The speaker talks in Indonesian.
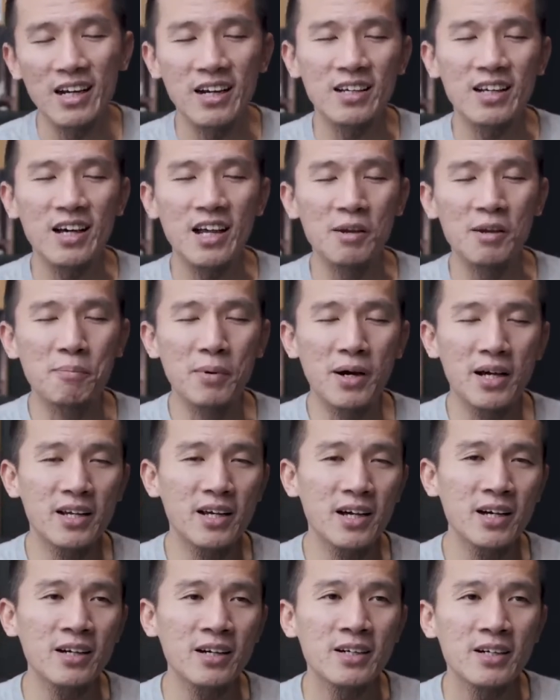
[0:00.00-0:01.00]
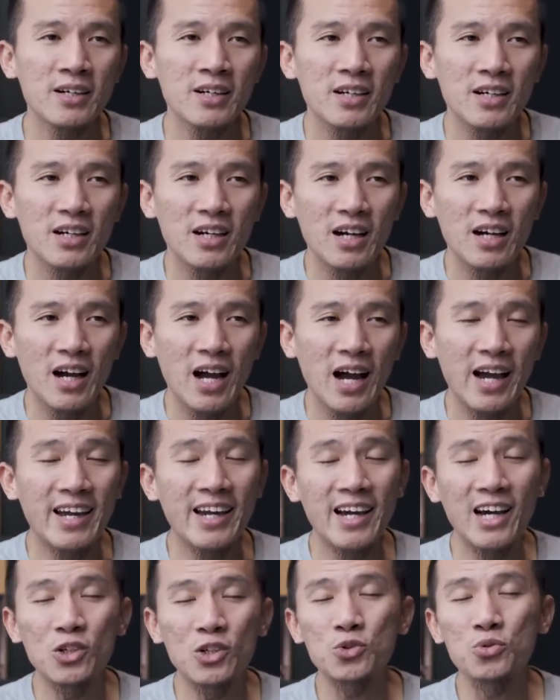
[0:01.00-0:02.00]
daripada
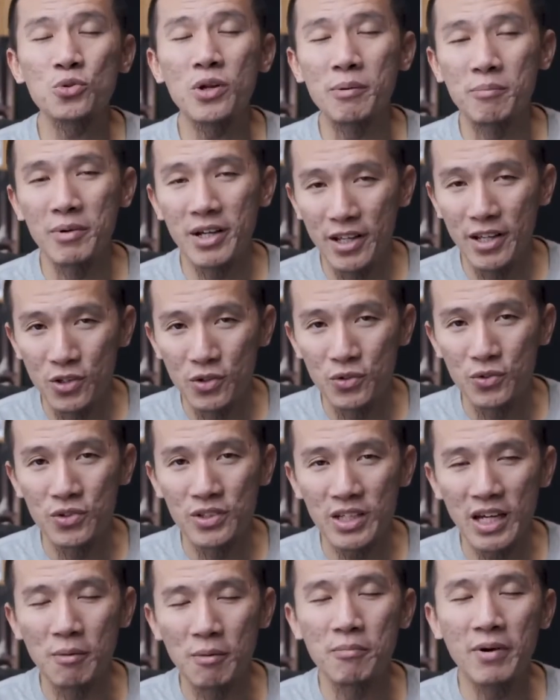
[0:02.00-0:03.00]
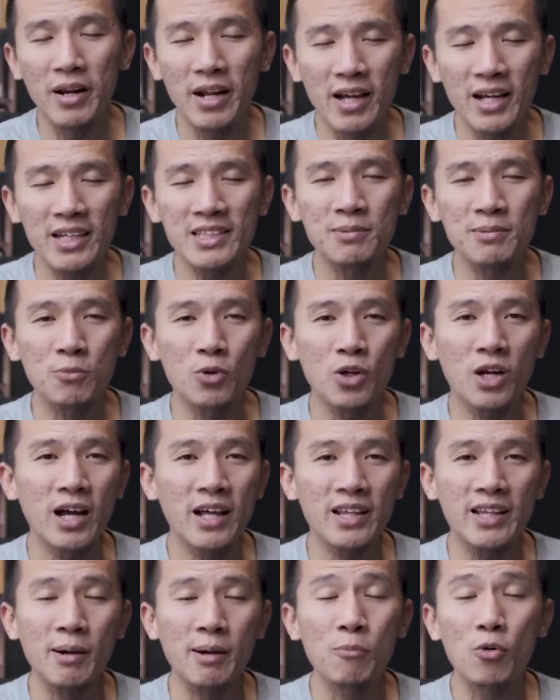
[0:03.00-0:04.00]
Haikal Sulaiman itu yang mereka sebut
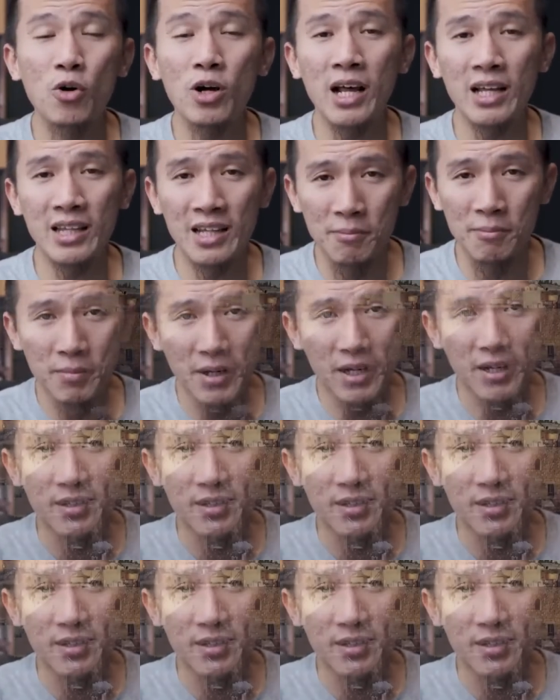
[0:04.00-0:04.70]
dengan tembok ratapan